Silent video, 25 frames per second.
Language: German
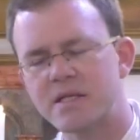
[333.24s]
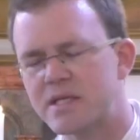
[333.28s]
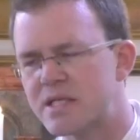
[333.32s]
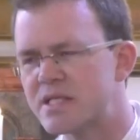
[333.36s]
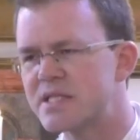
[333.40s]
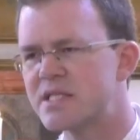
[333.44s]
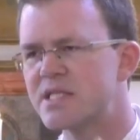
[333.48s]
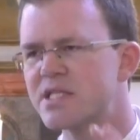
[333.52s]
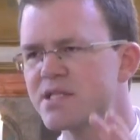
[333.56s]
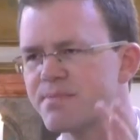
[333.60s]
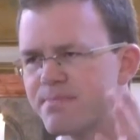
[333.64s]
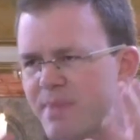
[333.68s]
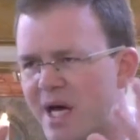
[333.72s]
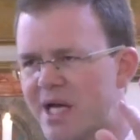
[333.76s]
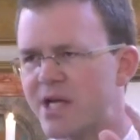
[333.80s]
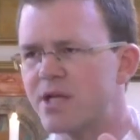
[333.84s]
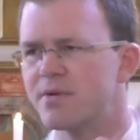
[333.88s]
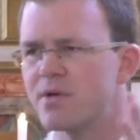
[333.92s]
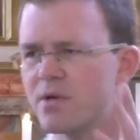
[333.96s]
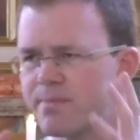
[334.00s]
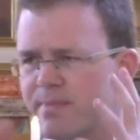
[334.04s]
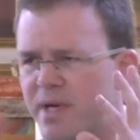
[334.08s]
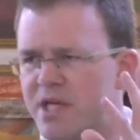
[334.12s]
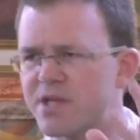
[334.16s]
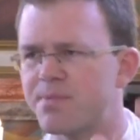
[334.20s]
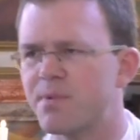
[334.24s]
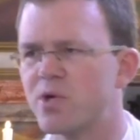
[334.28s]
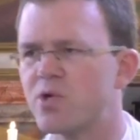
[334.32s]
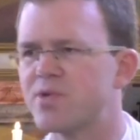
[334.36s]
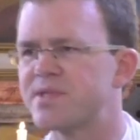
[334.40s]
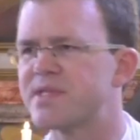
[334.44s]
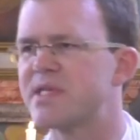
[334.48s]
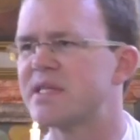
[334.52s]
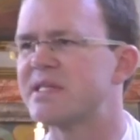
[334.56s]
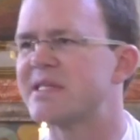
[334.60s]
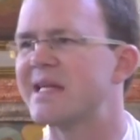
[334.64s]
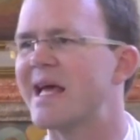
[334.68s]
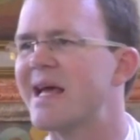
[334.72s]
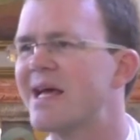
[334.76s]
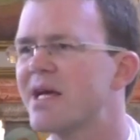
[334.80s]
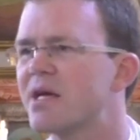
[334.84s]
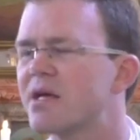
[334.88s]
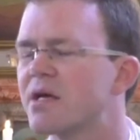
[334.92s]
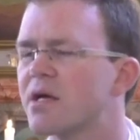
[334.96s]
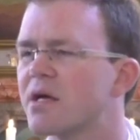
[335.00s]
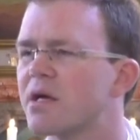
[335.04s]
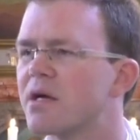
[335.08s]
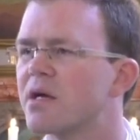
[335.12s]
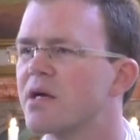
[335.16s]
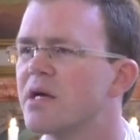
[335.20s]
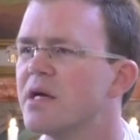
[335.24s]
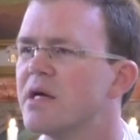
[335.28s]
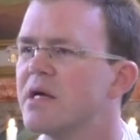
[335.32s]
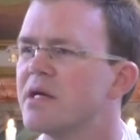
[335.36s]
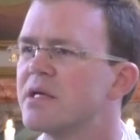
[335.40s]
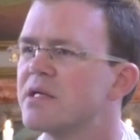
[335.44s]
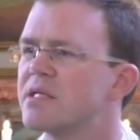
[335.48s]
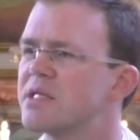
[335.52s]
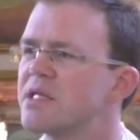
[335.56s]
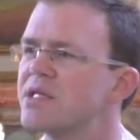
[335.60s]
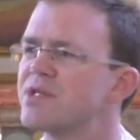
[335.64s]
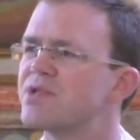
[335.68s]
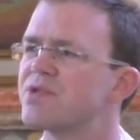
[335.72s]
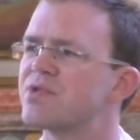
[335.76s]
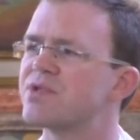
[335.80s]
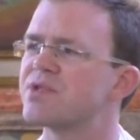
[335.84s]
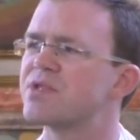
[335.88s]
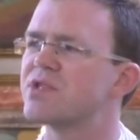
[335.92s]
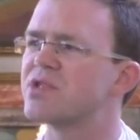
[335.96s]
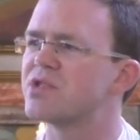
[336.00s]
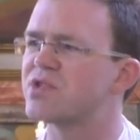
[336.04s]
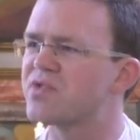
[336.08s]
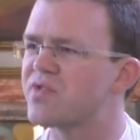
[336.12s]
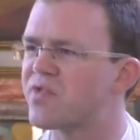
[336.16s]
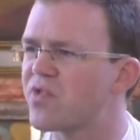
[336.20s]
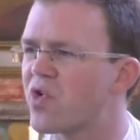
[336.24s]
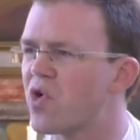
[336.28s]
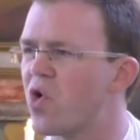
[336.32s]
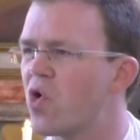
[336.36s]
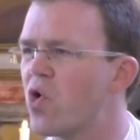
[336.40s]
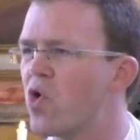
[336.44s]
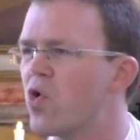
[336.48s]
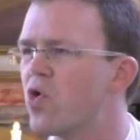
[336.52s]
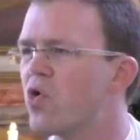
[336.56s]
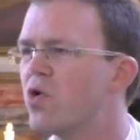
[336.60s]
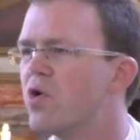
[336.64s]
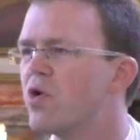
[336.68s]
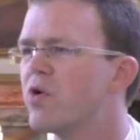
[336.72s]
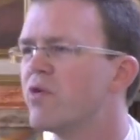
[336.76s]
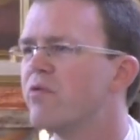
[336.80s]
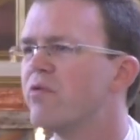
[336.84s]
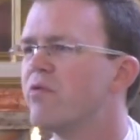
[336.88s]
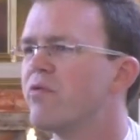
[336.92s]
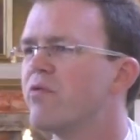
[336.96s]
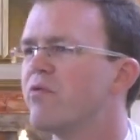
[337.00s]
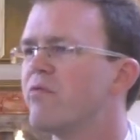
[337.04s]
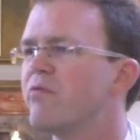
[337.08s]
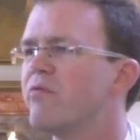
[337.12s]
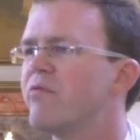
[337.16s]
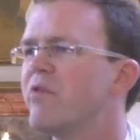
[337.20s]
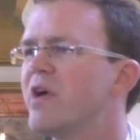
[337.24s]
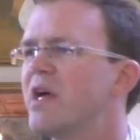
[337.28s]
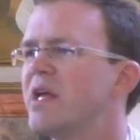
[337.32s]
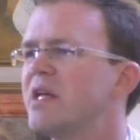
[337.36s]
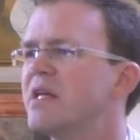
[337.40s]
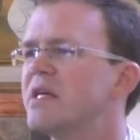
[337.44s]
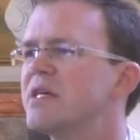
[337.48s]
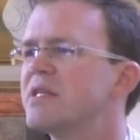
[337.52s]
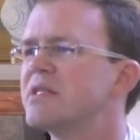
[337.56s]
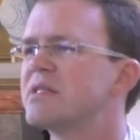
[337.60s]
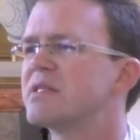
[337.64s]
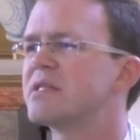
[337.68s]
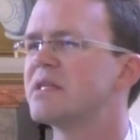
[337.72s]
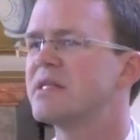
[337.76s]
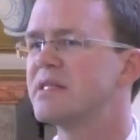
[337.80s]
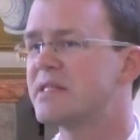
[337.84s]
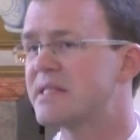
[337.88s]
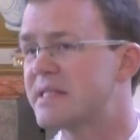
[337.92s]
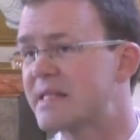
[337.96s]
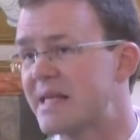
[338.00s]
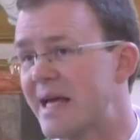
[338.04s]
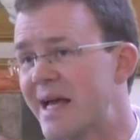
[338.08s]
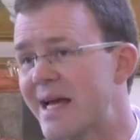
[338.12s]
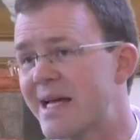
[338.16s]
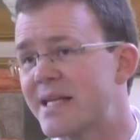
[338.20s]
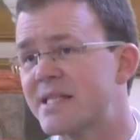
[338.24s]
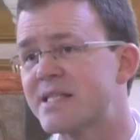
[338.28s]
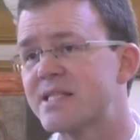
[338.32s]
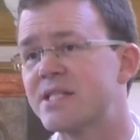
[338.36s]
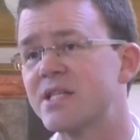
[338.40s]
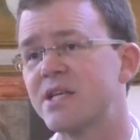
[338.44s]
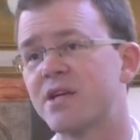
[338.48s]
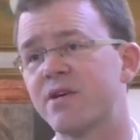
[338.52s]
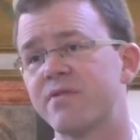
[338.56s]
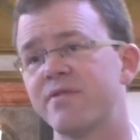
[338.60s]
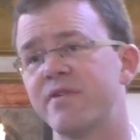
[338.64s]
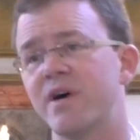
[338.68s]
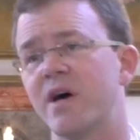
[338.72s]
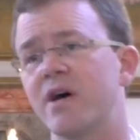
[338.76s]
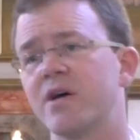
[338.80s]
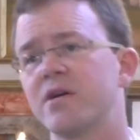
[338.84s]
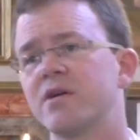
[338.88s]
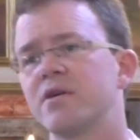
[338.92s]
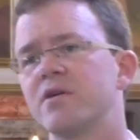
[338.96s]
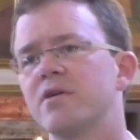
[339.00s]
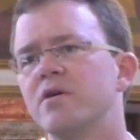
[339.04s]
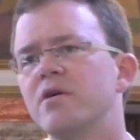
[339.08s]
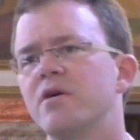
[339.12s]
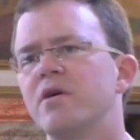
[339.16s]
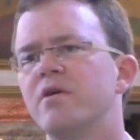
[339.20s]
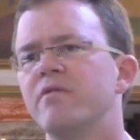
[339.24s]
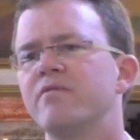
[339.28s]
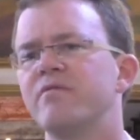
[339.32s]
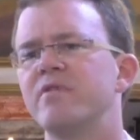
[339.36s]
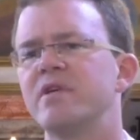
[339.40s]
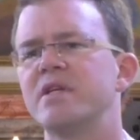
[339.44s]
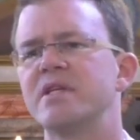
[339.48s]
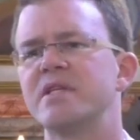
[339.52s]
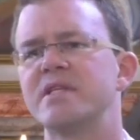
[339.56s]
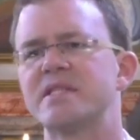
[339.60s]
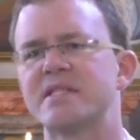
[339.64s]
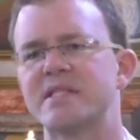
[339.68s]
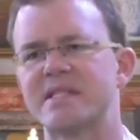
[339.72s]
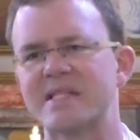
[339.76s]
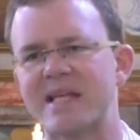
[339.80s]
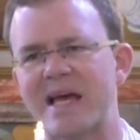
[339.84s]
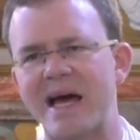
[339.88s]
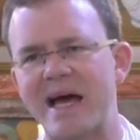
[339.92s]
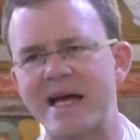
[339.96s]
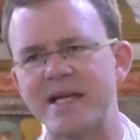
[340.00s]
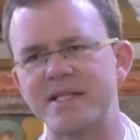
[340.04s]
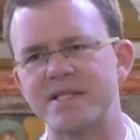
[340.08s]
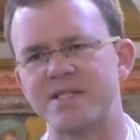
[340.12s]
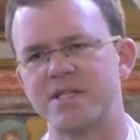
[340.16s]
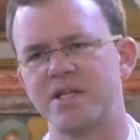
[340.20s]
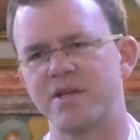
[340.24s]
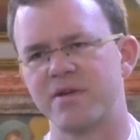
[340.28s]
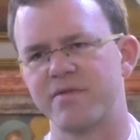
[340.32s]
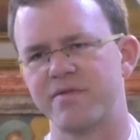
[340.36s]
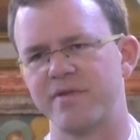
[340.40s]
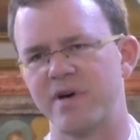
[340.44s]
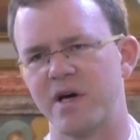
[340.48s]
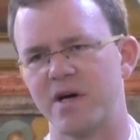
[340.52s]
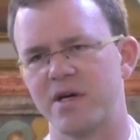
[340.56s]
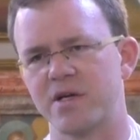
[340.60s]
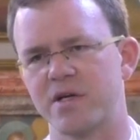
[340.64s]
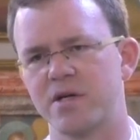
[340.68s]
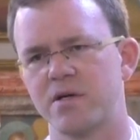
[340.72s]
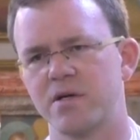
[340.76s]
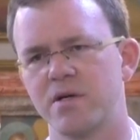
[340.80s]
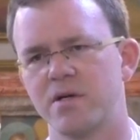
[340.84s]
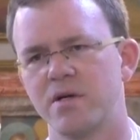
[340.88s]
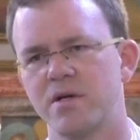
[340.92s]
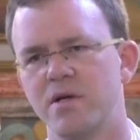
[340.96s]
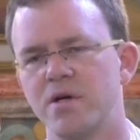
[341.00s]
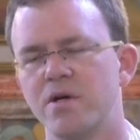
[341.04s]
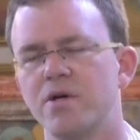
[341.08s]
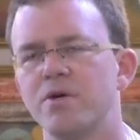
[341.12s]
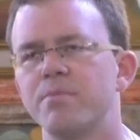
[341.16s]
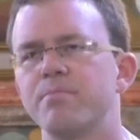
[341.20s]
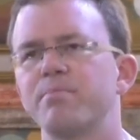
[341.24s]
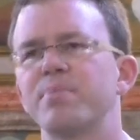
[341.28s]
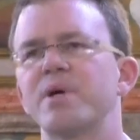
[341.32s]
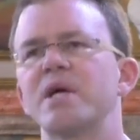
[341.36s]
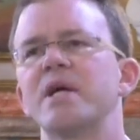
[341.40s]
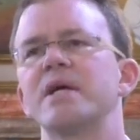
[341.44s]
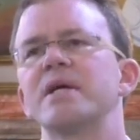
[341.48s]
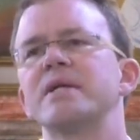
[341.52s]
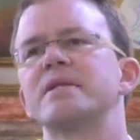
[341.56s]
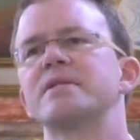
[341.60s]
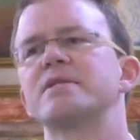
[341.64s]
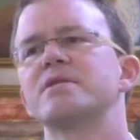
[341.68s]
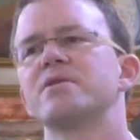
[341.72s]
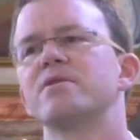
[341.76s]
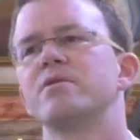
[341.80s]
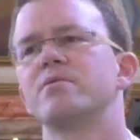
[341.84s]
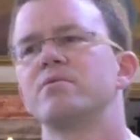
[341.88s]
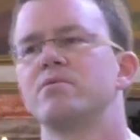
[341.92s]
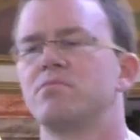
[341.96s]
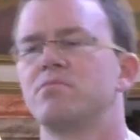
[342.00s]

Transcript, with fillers: Das ist mal, manchmal unser Denken. Jesus ist froh, wenn es 60-fach, wenn es 30-fach bringt.